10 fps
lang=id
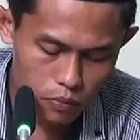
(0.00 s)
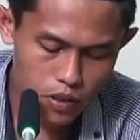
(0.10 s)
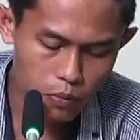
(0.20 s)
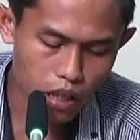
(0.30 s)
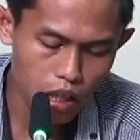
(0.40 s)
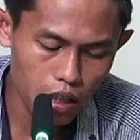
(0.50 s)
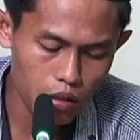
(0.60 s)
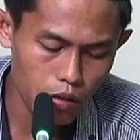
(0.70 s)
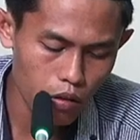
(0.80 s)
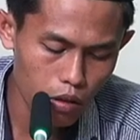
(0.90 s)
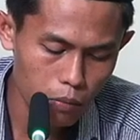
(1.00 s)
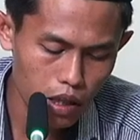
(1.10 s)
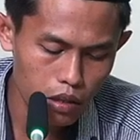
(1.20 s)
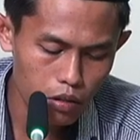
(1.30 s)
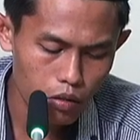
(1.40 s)

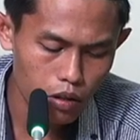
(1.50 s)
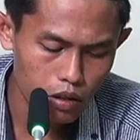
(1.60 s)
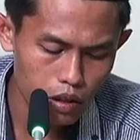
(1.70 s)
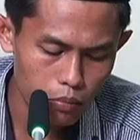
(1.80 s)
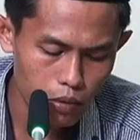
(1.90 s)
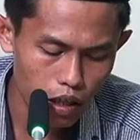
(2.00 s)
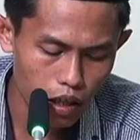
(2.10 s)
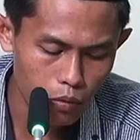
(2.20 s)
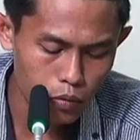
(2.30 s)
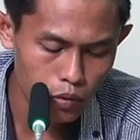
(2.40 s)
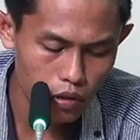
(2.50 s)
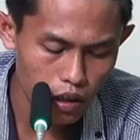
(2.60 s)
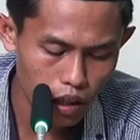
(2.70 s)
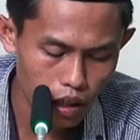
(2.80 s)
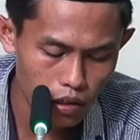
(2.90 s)
Bismillahirrahmanirrahim
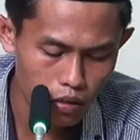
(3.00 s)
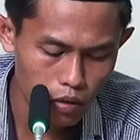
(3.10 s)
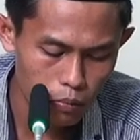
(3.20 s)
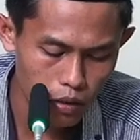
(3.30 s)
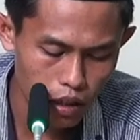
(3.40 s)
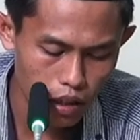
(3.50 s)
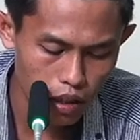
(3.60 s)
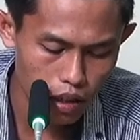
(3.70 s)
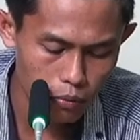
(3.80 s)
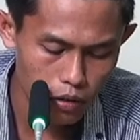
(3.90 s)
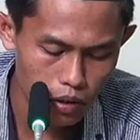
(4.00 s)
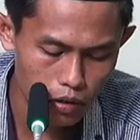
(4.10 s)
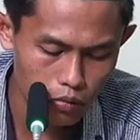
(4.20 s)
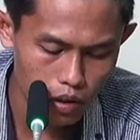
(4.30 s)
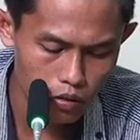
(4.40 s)

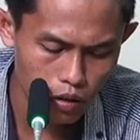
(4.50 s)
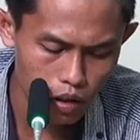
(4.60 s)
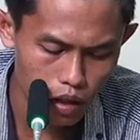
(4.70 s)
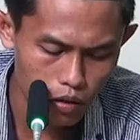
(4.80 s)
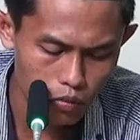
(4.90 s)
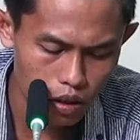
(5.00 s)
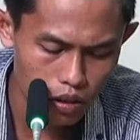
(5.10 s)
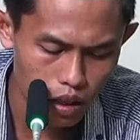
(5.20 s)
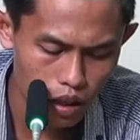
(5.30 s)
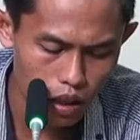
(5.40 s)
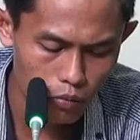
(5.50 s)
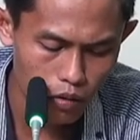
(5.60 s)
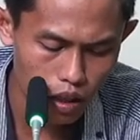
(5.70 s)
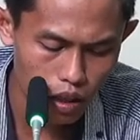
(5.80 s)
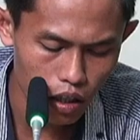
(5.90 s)
Alhamdulillahirrabbilalamin Wassalatu
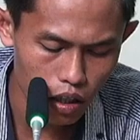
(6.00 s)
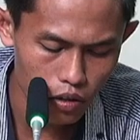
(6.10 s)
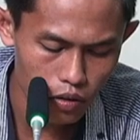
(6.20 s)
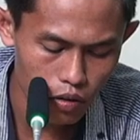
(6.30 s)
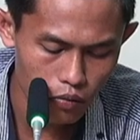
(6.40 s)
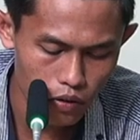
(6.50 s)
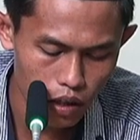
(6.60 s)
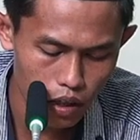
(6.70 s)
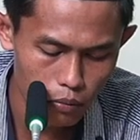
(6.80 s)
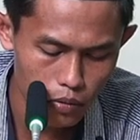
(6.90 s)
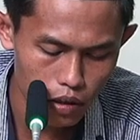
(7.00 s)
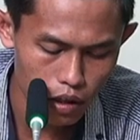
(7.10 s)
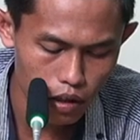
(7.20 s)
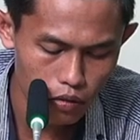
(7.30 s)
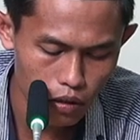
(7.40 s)
wassalamu ala ashrafil
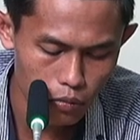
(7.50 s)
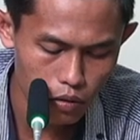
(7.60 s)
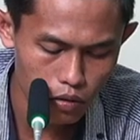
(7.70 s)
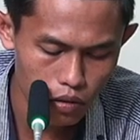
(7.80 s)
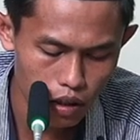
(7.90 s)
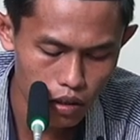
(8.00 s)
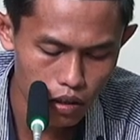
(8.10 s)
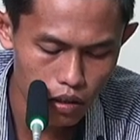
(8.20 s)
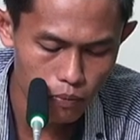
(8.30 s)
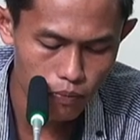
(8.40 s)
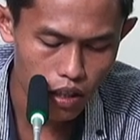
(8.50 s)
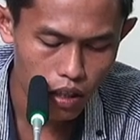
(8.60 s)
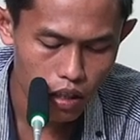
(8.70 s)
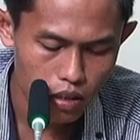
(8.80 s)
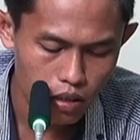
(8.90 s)
anbiya wal mursalin
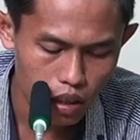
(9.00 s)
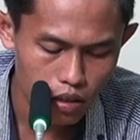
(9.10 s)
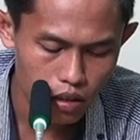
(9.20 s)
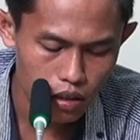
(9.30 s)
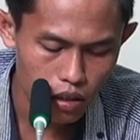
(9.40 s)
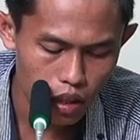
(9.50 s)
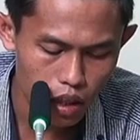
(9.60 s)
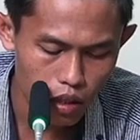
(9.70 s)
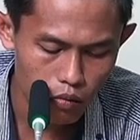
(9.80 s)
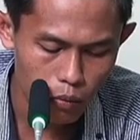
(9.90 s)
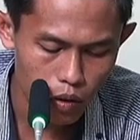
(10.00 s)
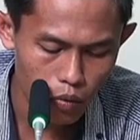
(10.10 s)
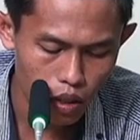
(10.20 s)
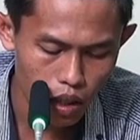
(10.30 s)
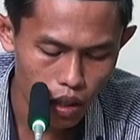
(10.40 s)
Sayyidina wa
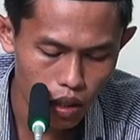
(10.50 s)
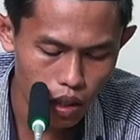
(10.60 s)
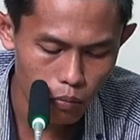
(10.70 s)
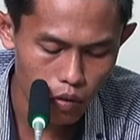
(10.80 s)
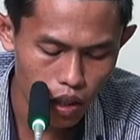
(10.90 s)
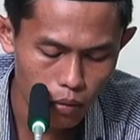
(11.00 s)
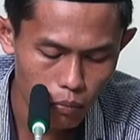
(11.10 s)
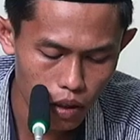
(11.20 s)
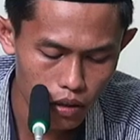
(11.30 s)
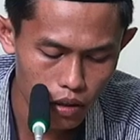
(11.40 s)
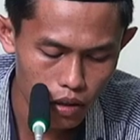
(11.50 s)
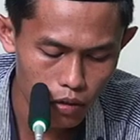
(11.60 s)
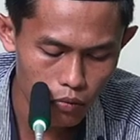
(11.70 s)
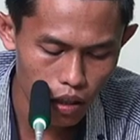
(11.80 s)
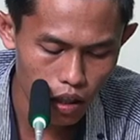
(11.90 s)
maulana
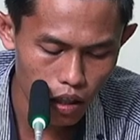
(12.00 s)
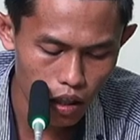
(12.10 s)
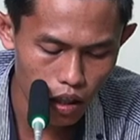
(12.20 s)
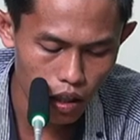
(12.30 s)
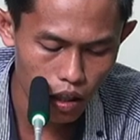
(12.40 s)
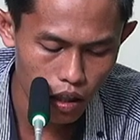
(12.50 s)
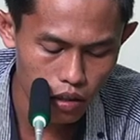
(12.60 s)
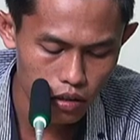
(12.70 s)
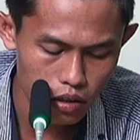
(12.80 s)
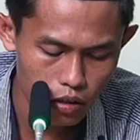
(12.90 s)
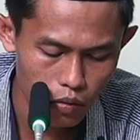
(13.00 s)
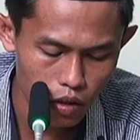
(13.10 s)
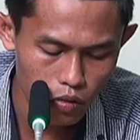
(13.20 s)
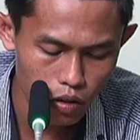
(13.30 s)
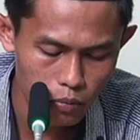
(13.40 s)
Muhammadin wa ala alihi wa
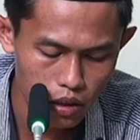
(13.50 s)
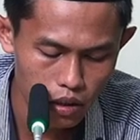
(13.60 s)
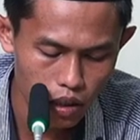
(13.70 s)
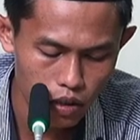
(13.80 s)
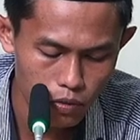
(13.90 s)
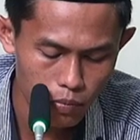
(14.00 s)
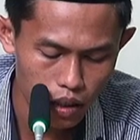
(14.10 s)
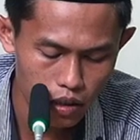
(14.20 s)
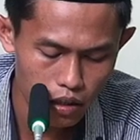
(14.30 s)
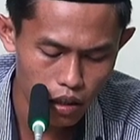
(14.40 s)
sahbihi ajma'in